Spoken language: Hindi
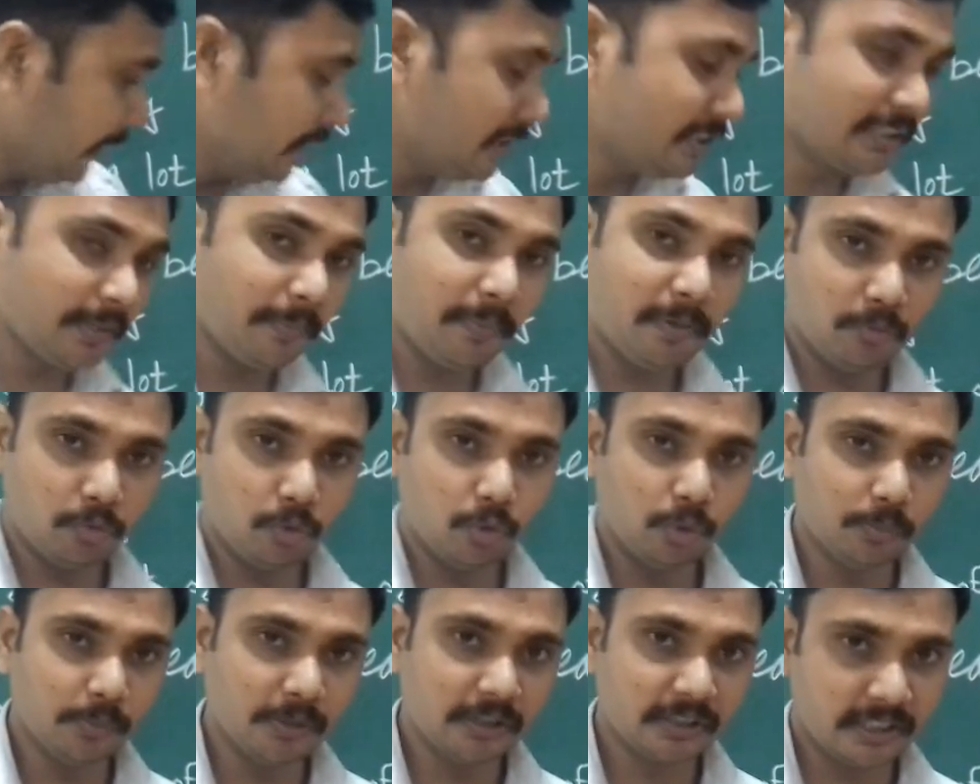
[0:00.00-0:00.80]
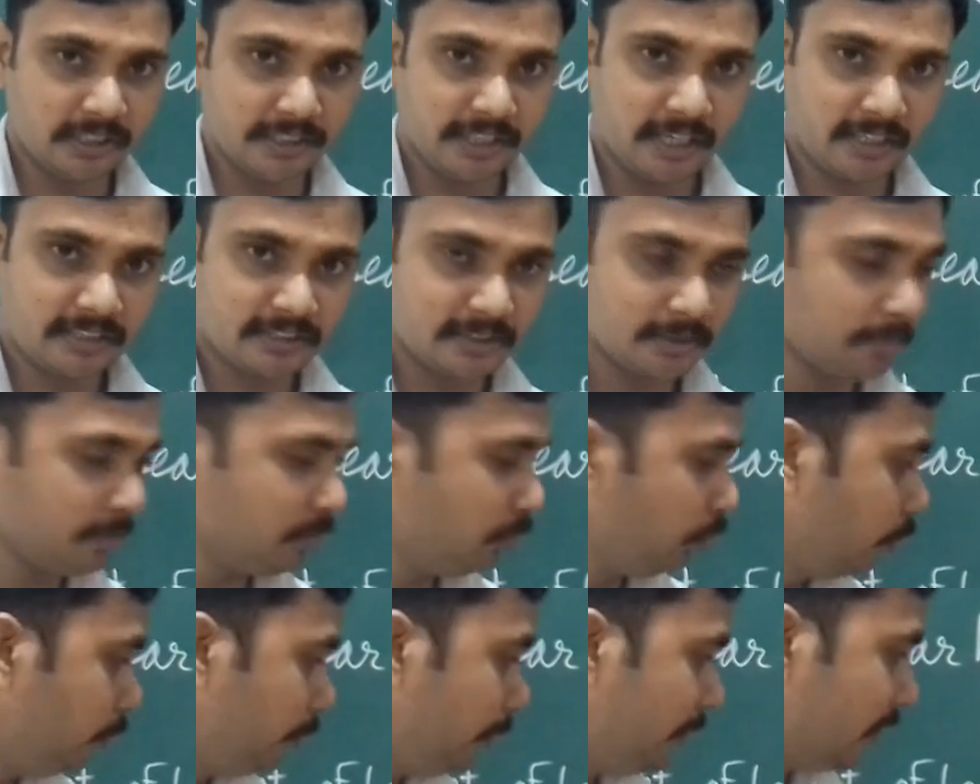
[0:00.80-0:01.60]
इससे भी वूल मिलती है याक से भी
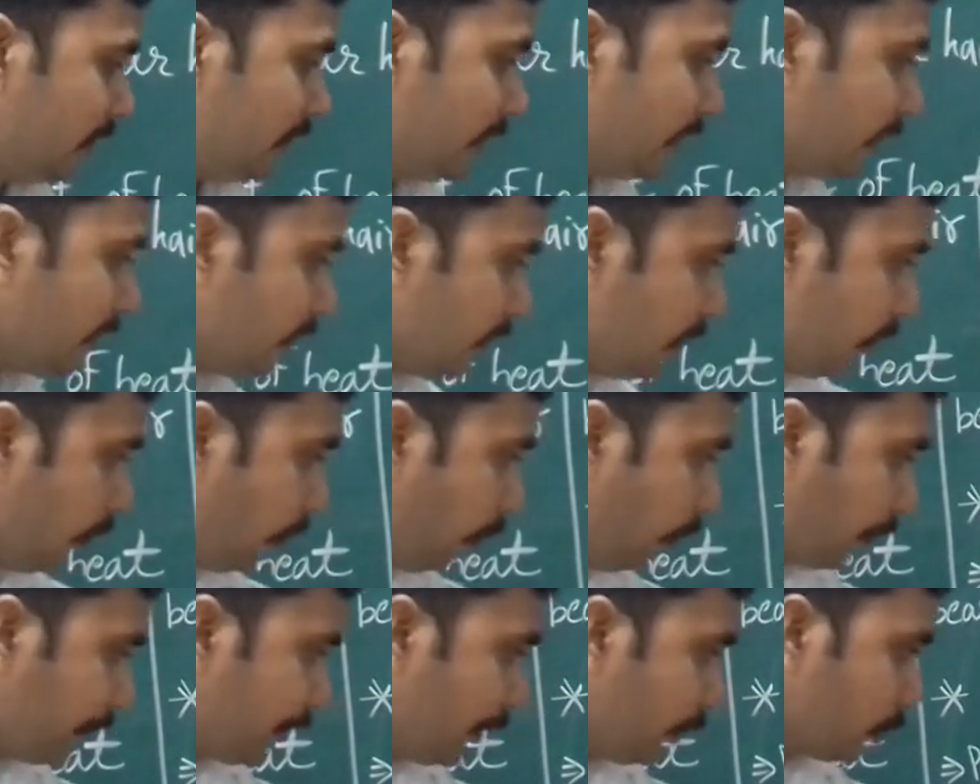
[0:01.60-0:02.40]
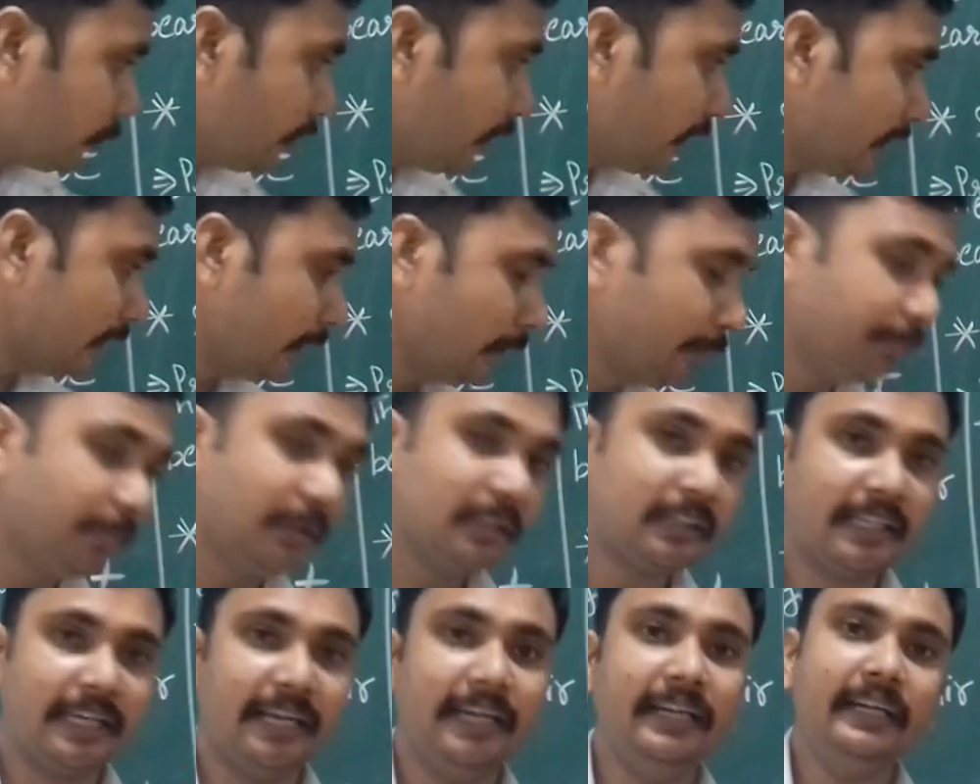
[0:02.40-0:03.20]
वूल मिलती है और ये होता है
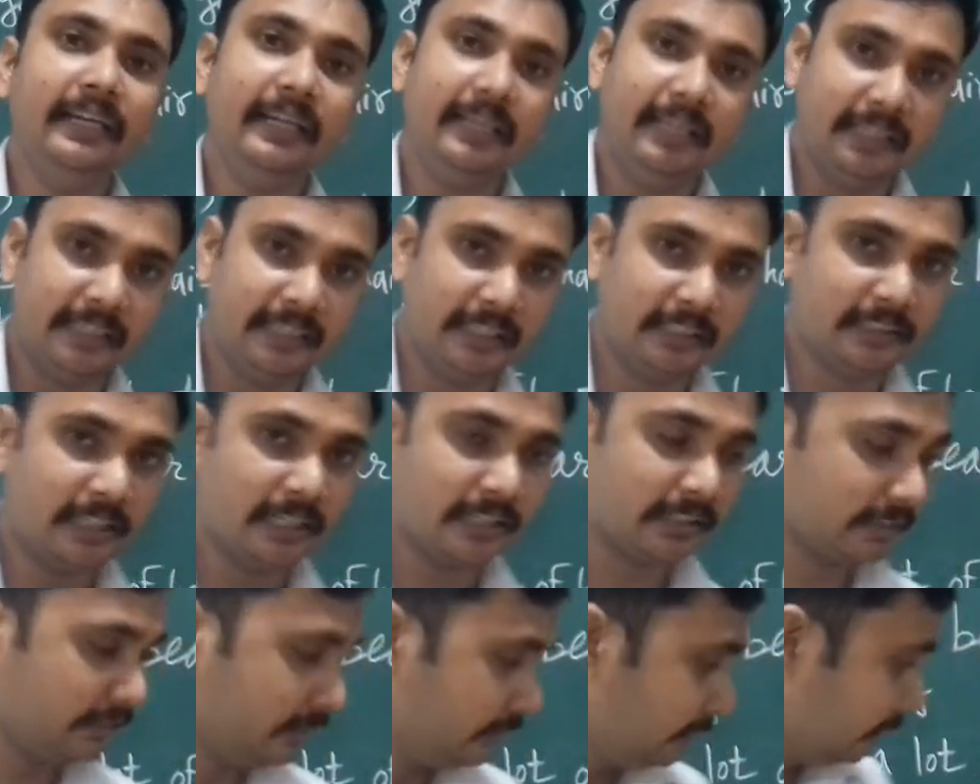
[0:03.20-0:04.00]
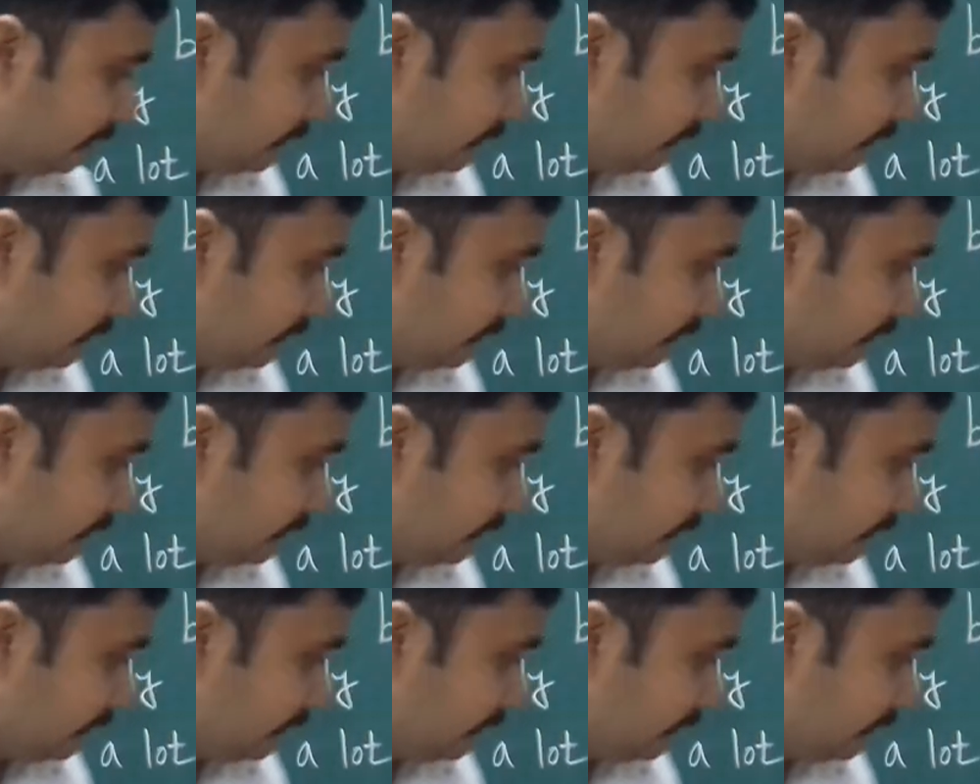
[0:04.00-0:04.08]
तिब्बत एंड लद्दाख